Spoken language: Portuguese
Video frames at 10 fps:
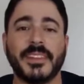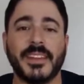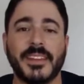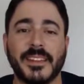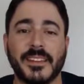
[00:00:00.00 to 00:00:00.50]

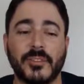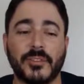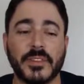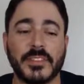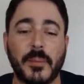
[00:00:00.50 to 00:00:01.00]
Entendeu?
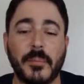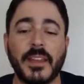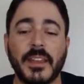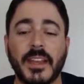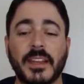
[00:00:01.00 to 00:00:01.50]
Então, assim, a
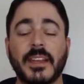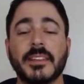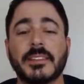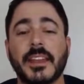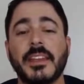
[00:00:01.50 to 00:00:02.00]
maneira que
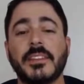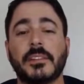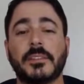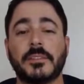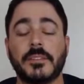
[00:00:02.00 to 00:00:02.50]
eles têm de,
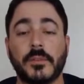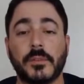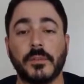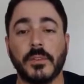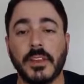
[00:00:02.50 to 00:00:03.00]
de
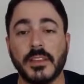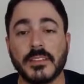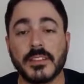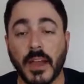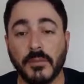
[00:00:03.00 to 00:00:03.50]

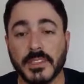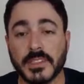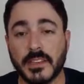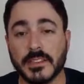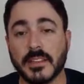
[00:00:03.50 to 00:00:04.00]
iniciar a
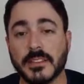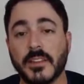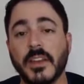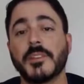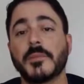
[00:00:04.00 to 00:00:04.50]

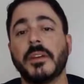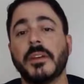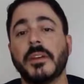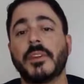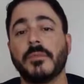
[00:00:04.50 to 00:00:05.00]
fiscalização a
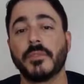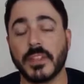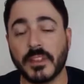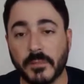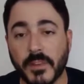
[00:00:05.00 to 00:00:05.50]
respeito do que
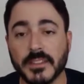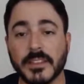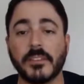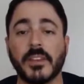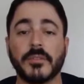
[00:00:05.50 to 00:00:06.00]
você está
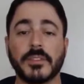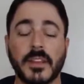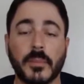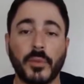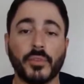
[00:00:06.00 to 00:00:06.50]
fazendo, do que você
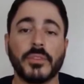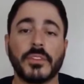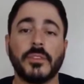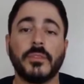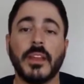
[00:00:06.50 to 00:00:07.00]
está
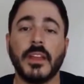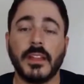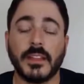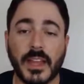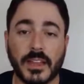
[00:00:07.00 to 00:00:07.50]
produzindo
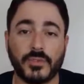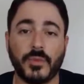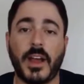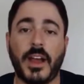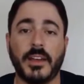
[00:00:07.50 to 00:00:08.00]
na
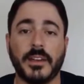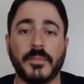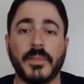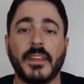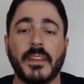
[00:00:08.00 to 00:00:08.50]
sua área.
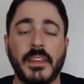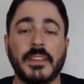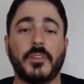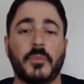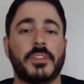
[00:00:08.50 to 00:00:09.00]
E
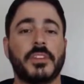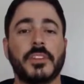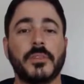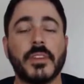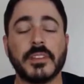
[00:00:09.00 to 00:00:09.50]
esse é o
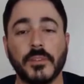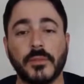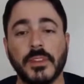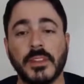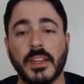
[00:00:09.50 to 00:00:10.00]
objetivo, esse é o
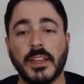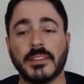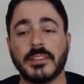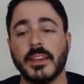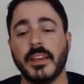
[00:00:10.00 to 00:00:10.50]

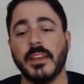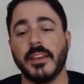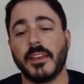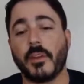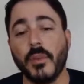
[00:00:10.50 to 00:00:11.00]
interesse.
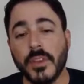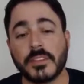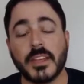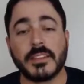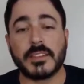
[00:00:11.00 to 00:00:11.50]
E com
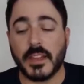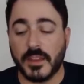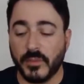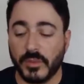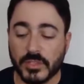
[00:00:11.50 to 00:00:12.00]
isso eles terem
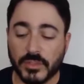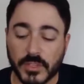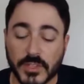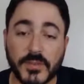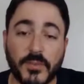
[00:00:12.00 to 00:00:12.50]
muitas
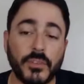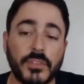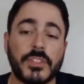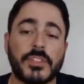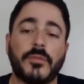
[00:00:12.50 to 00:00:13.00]
outras
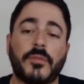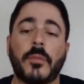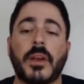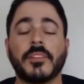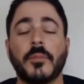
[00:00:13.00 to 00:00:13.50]
fontes de
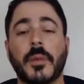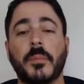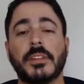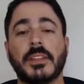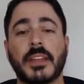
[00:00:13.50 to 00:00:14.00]
informação para
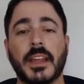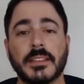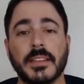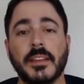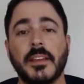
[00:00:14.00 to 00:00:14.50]
poder
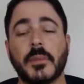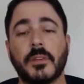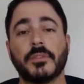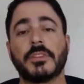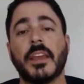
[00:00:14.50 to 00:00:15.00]
trazer para
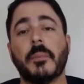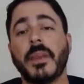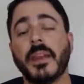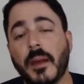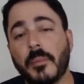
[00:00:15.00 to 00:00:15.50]
você e
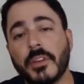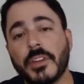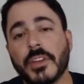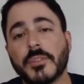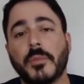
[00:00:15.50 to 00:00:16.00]
aplicar
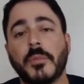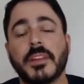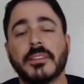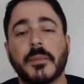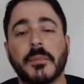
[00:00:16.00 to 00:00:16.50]
políticas
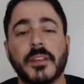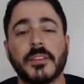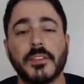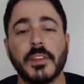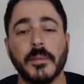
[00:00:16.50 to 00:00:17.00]
públicas também
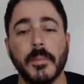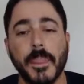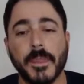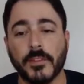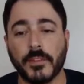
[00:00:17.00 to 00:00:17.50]
nisso daí,
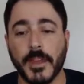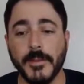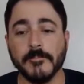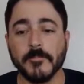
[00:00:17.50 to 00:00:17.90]
ok?